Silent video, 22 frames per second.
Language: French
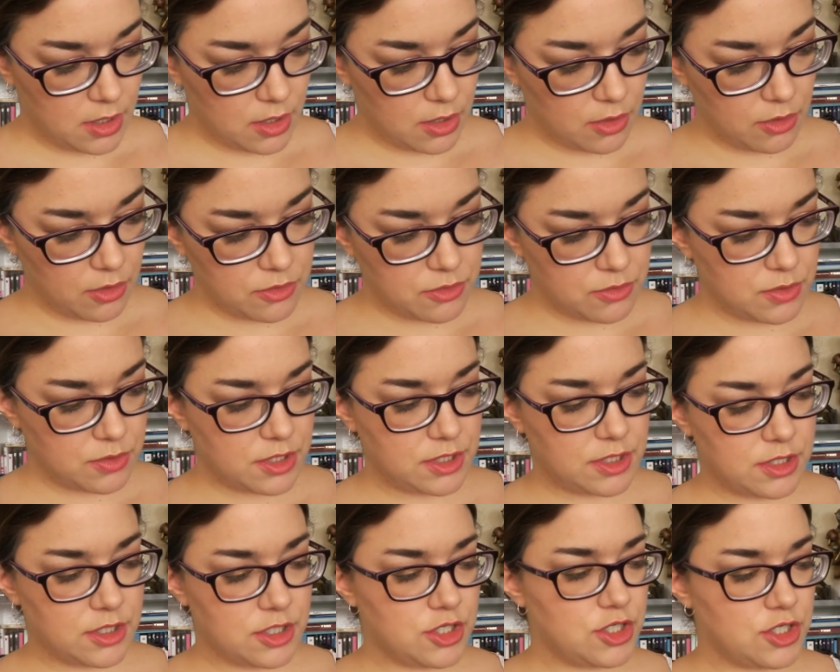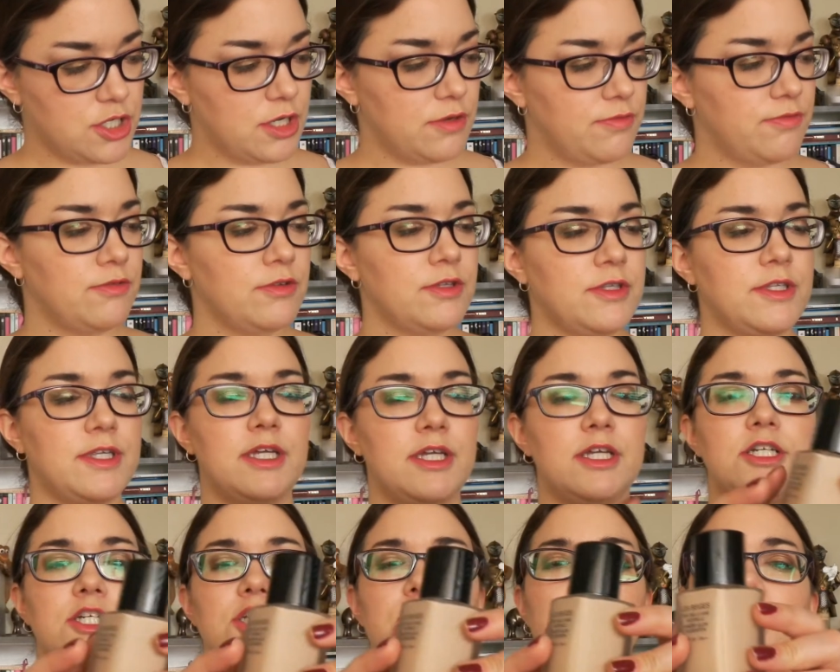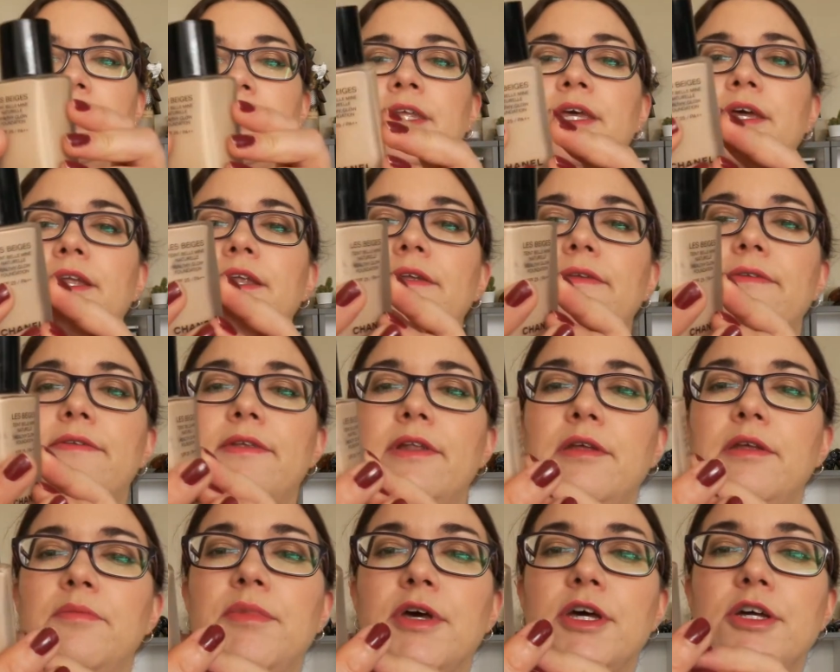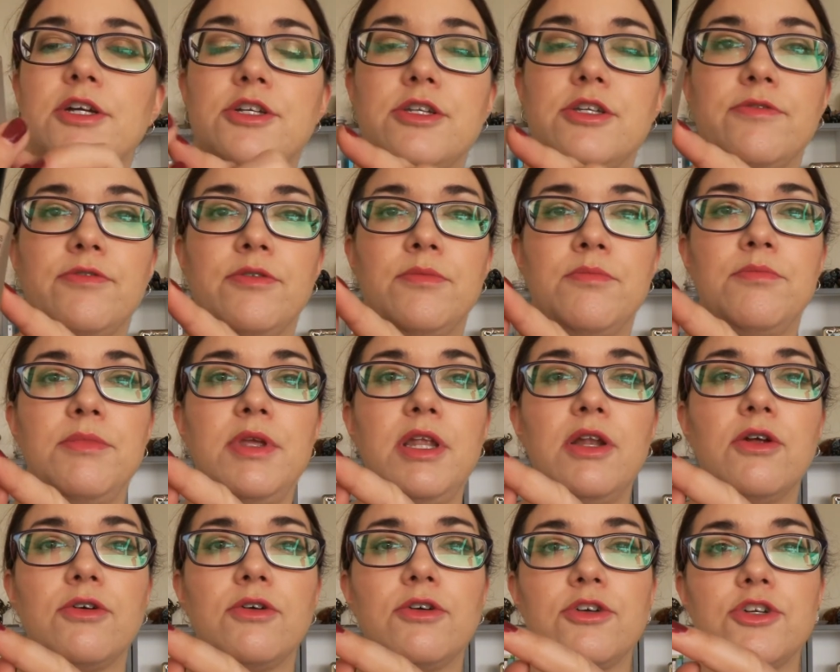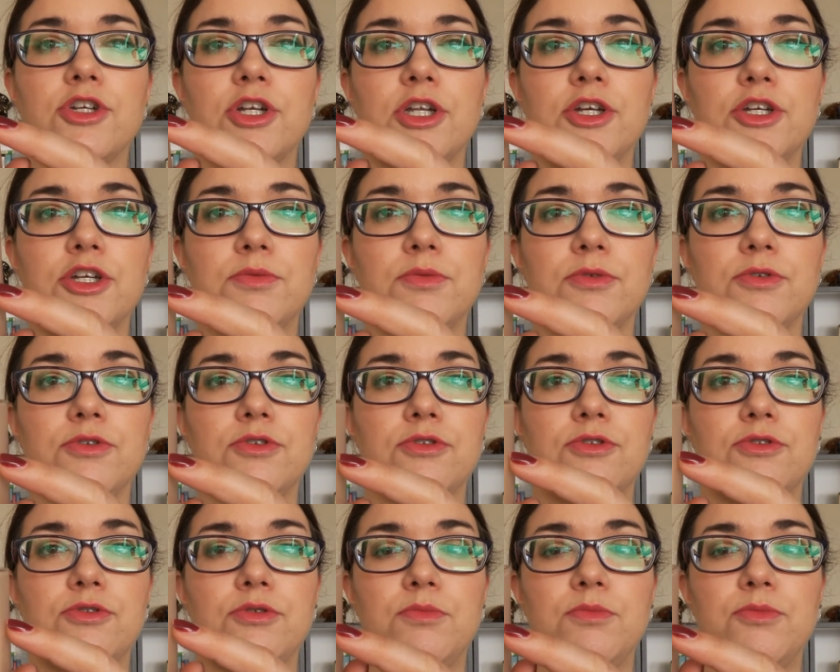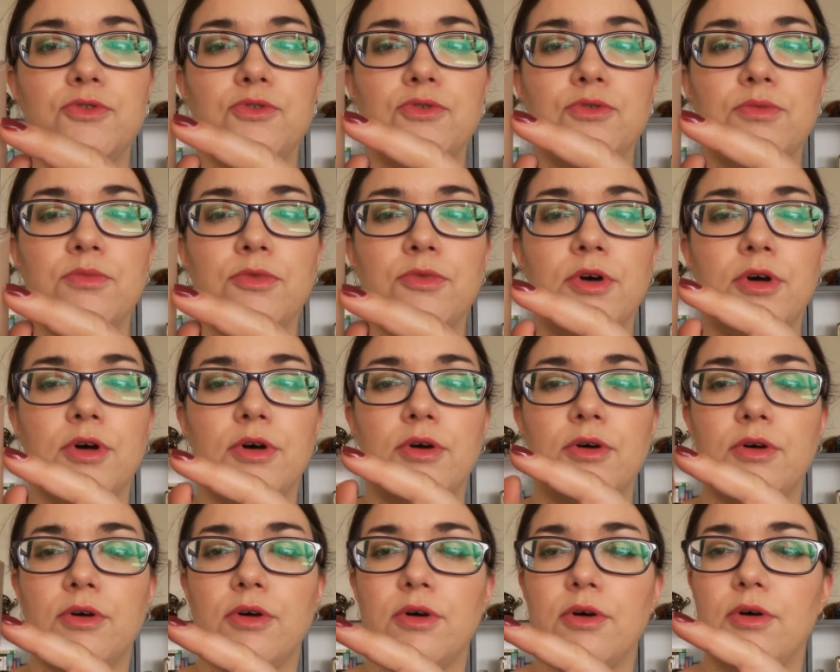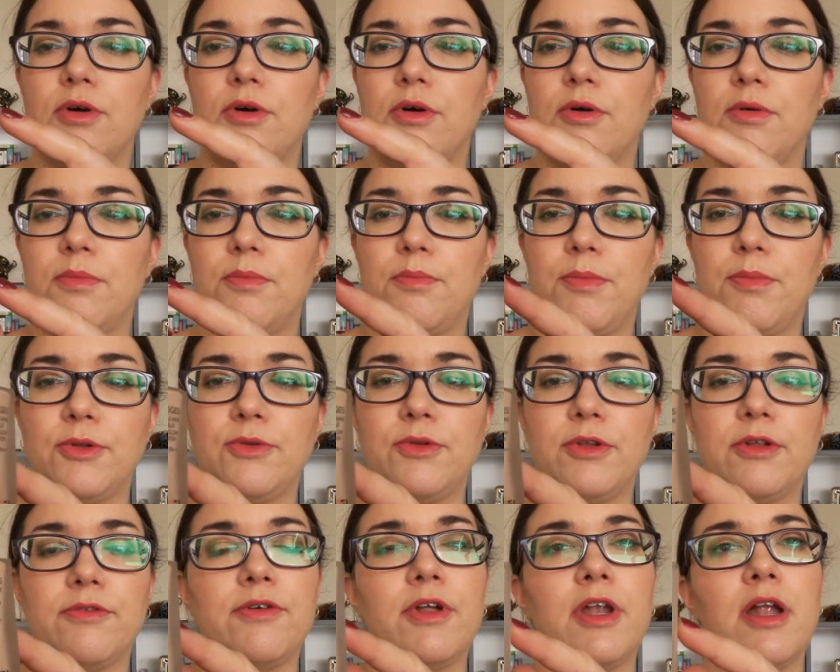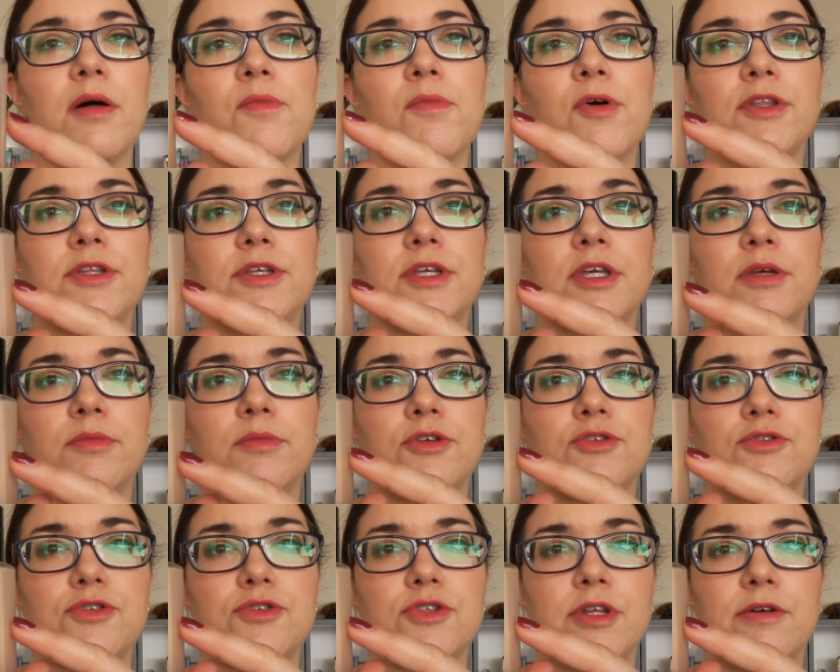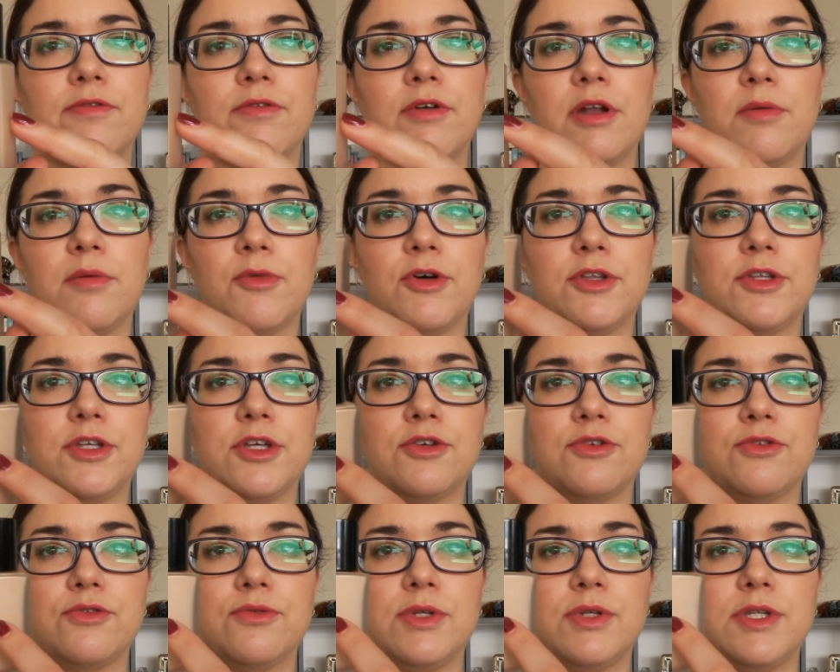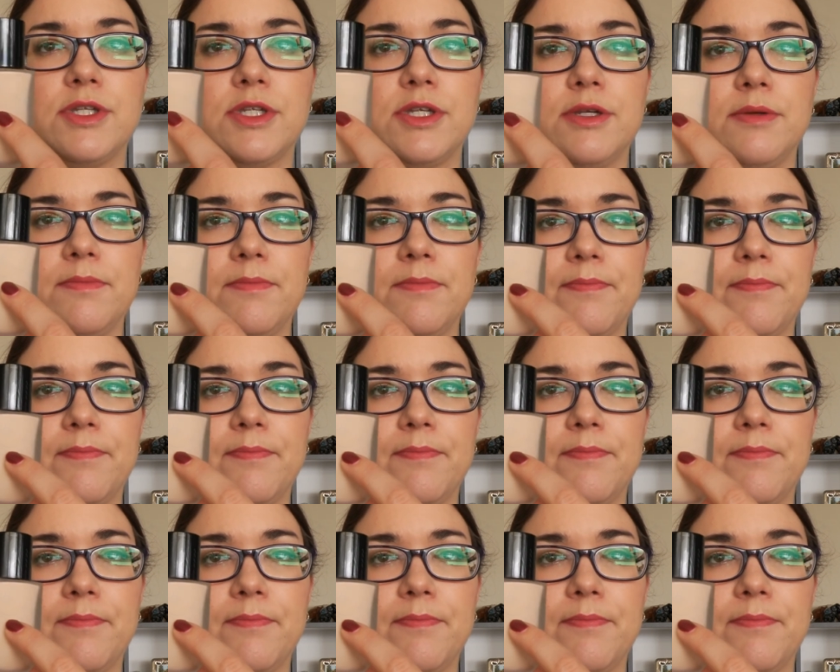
Ensuite, j'ai un fond de teint Chanel, c'est les beiges, ça fait mille ans que je l'ai, je pense. J'en suis plus ou moins, pas tout à fait à la moitié, mais juste avant la moitié, j'en suis ici.